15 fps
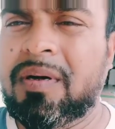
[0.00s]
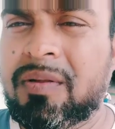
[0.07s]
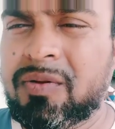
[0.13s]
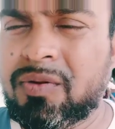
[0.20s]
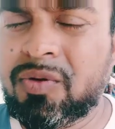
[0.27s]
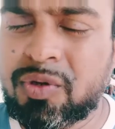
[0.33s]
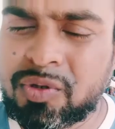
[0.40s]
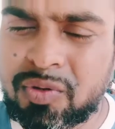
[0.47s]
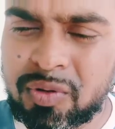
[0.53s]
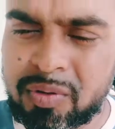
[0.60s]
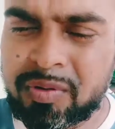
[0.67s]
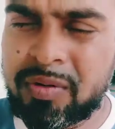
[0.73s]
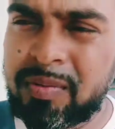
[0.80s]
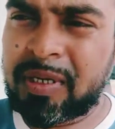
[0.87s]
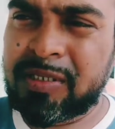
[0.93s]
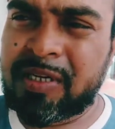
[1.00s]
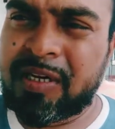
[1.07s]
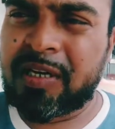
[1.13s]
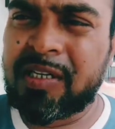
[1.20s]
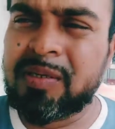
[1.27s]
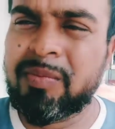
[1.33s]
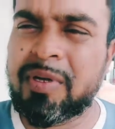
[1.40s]
हम तो दोस्तों
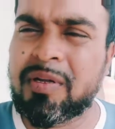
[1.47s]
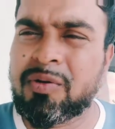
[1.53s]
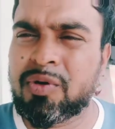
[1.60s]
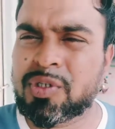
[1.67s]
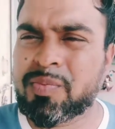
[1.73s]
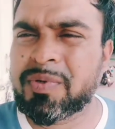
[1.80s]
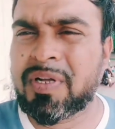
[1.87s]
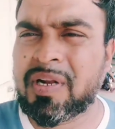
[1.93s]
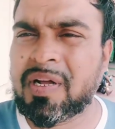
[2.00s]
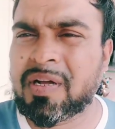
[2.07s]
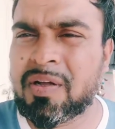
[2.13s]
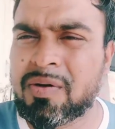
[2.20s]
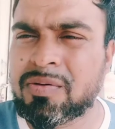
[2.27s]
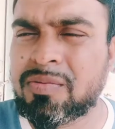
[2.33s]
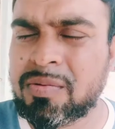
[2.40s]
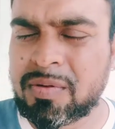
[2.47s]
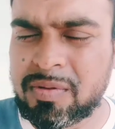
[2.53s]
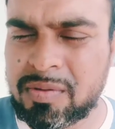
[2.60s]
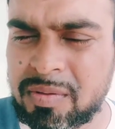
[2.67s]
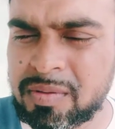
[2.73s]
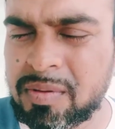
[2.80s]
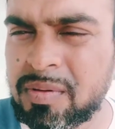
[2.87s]
अचानक से मैं हॉस्पिटल आ गया हूँ
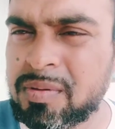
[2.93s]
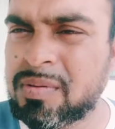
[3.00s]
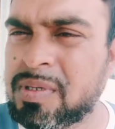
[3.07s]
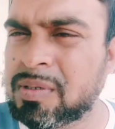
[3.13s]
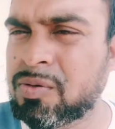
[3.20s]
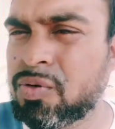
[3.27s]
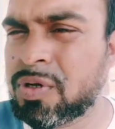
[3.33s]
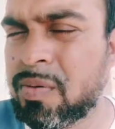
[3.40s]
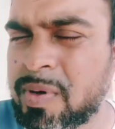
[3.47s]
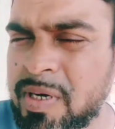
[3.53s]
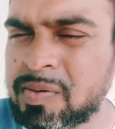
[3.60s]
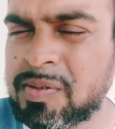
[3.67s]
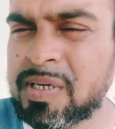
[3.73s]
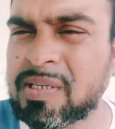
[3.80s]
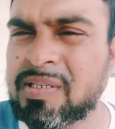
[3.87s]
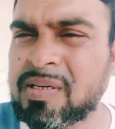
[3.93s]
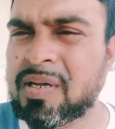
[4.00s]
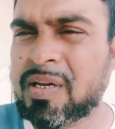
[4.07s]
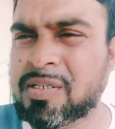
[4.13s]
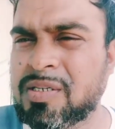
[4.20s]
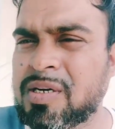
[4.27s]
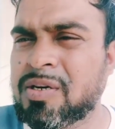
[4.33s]
क्योंकि क्योंकि हमारी चाची का
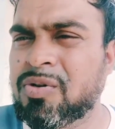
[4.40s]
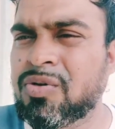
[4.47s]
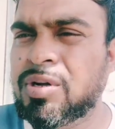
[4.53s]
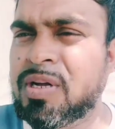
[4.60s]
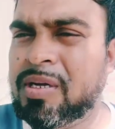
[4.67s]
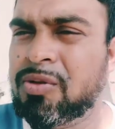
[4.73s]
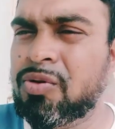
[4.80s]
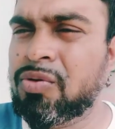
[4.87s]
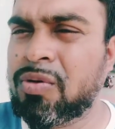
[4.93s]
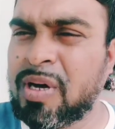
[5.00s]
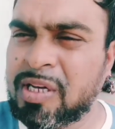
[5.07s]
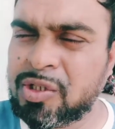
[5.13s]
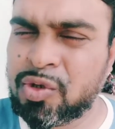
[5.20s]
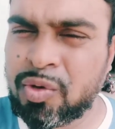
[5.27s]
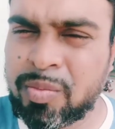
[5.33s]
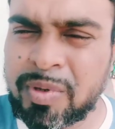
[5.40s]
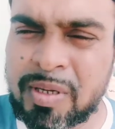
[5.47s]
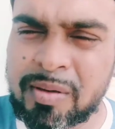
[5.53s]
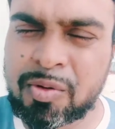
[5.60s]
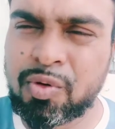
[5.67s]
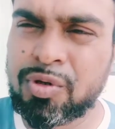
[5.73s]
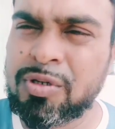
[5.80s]
एक्सीडेंट हो गया तो आईसीयू
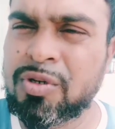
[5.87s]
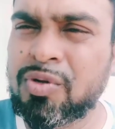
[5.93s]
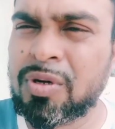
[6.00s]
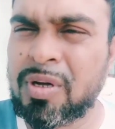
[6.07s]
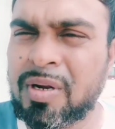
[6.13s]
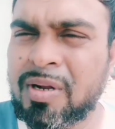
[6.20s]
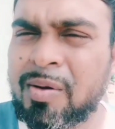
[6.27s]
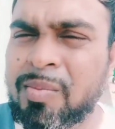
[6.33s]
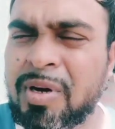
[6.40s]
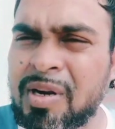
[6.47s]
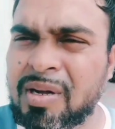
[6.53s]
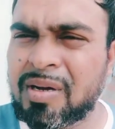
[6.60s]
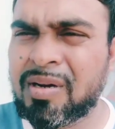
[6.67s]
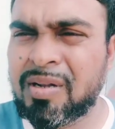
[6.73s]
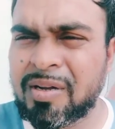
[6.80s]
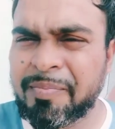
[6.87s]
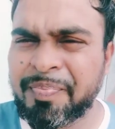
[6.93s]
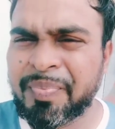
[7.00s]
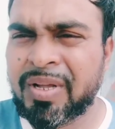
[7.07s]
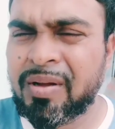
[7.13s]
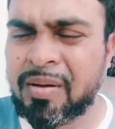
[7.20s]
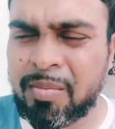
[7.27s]
में कोशिश तो कर रहे हैं मिलने के लिए
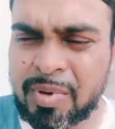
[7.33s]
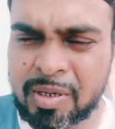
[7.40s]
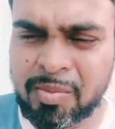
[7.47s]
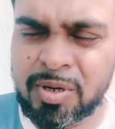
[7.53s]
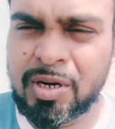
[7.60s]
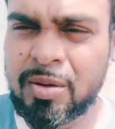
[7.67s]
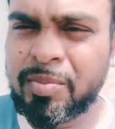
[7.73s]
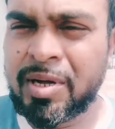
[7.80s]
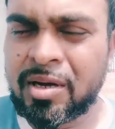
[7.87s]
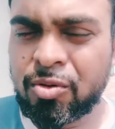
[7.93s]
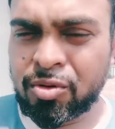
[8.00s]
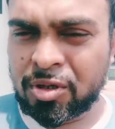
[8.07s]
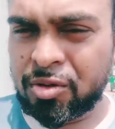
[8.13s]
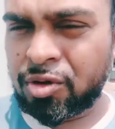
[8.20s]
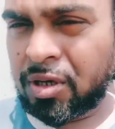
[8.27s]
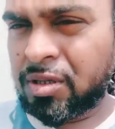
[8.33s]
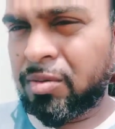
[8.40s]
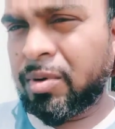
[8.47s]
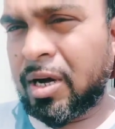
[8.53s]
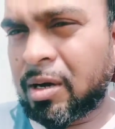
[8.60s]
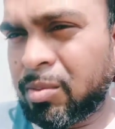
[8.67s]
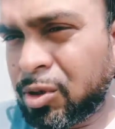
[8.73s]
बट मिल नहीं पाएंगे उनके थोड़ा
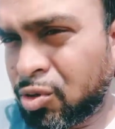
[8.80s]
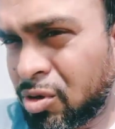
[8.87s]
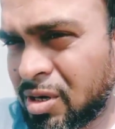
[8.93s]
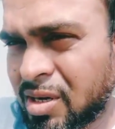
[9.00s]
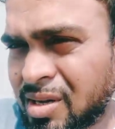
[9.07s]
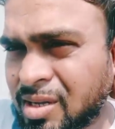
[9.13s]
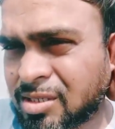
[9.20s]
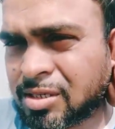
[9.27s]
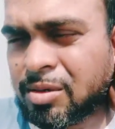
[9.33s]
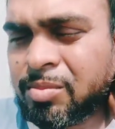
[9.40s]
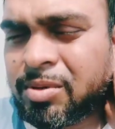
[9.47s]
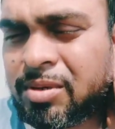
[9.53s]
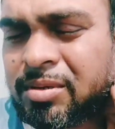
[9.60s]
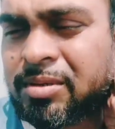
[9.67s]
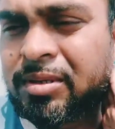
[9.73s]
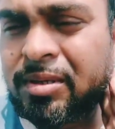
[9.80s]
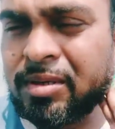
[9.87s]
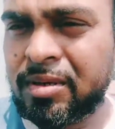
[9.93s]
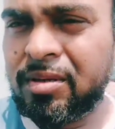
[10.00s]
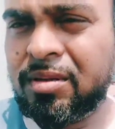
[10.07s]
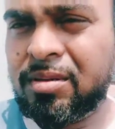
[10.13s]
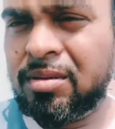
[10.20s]
दिमाग में चोट लग गया सर पे
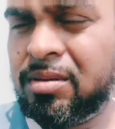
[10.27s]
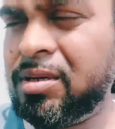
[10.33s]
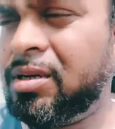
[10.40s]
तो